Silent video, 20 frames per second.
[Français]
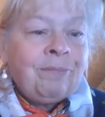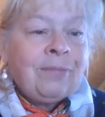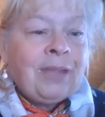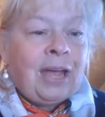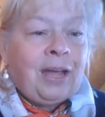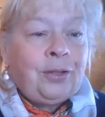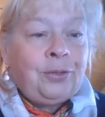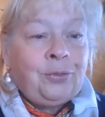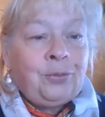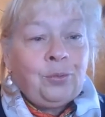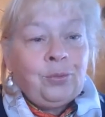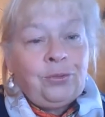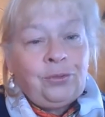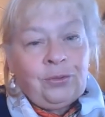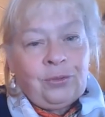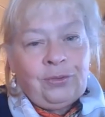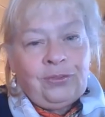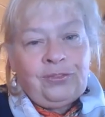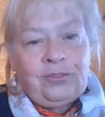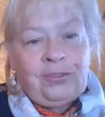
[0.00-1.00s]
hein,
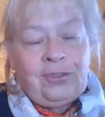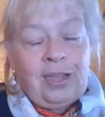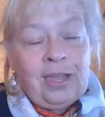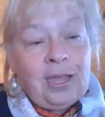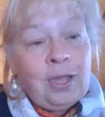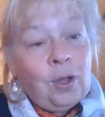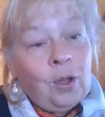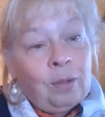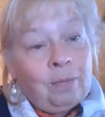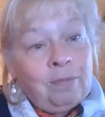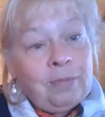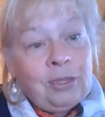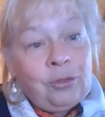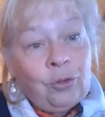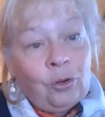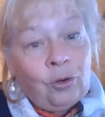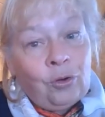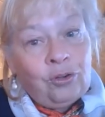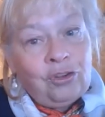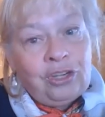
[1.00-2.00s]
toutes ces euh,
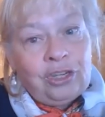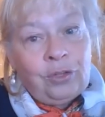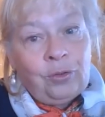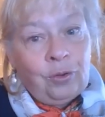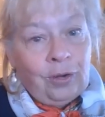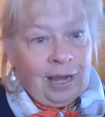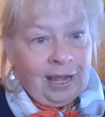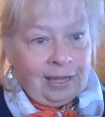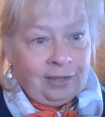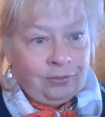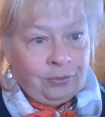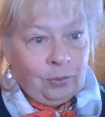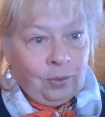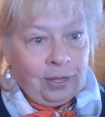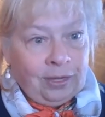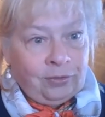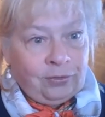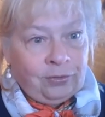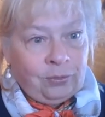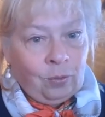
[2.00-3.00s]
mythologies de la
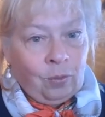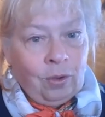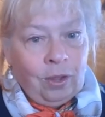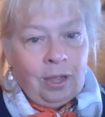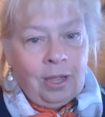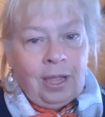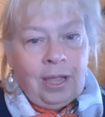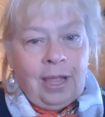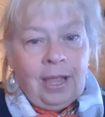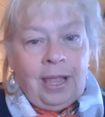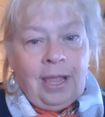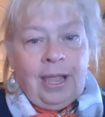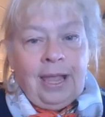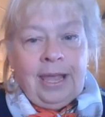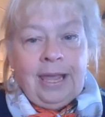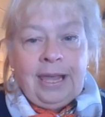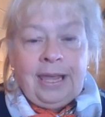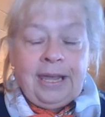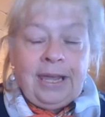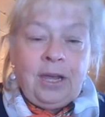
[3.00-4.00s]
résurrection
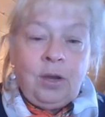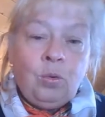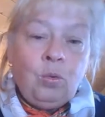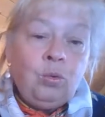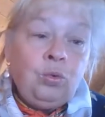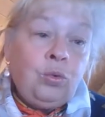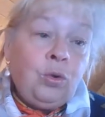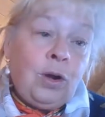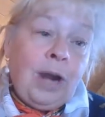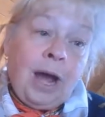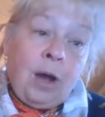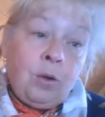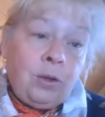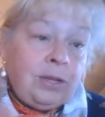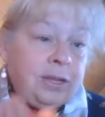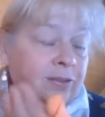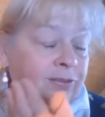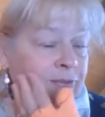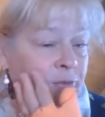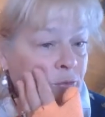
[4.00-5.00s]
et ou de la
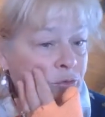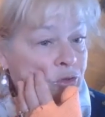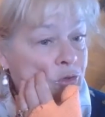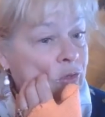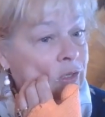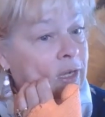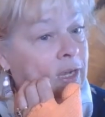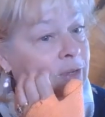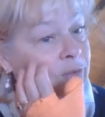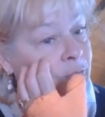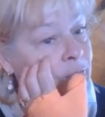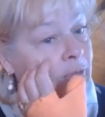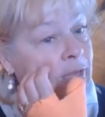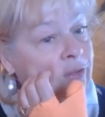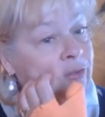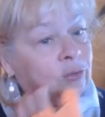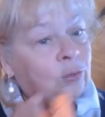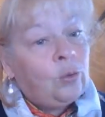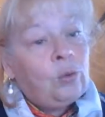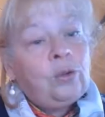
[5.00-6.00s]
Renaissance. Je dis
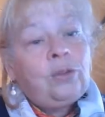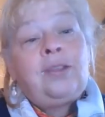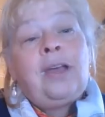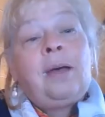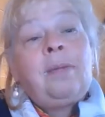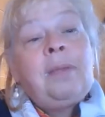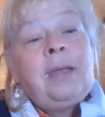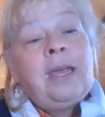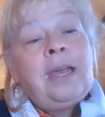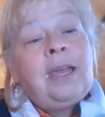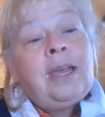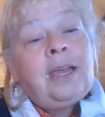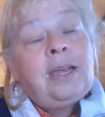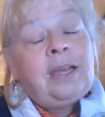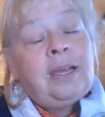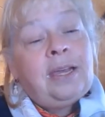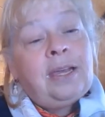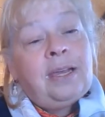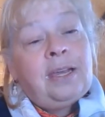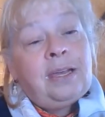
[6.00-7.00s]
résurrection, le terme
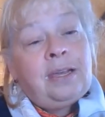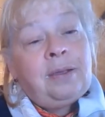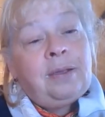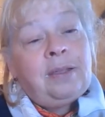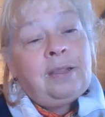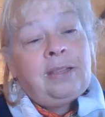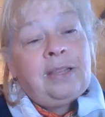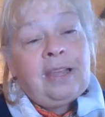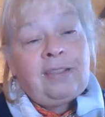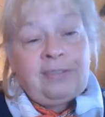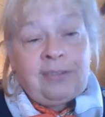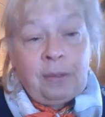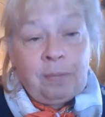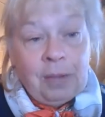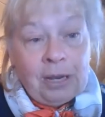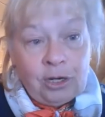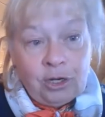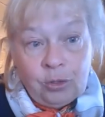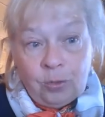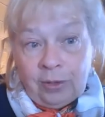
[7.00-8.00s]
est, assez
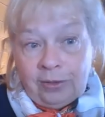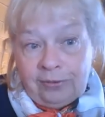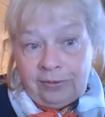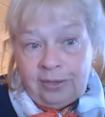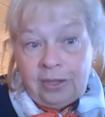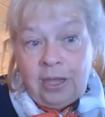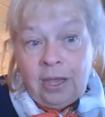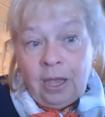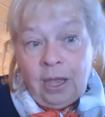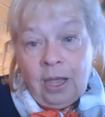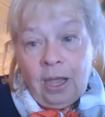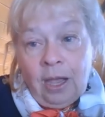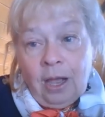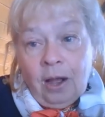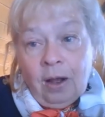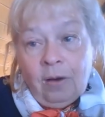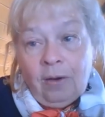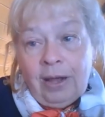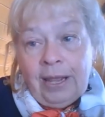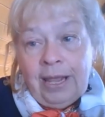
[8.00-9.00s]
mal choisi.
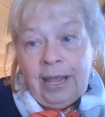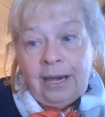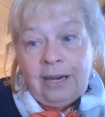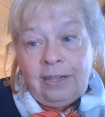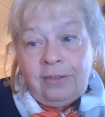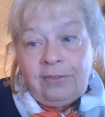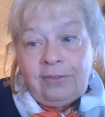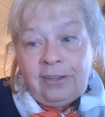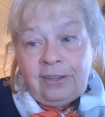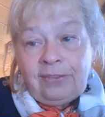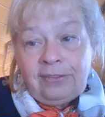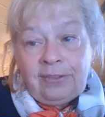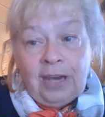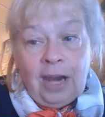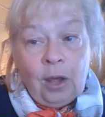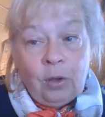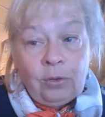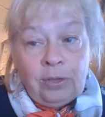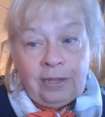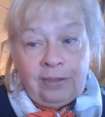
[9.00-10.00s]
En réalité, c'est
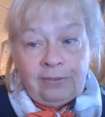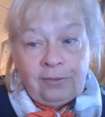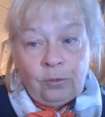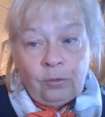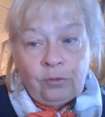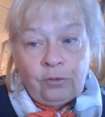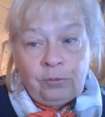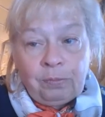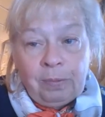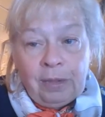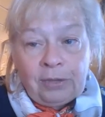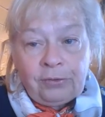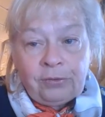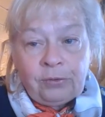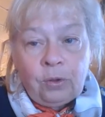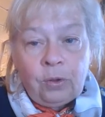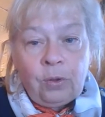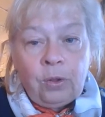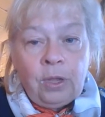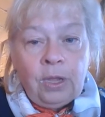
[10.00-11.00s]
la Renaissance parce que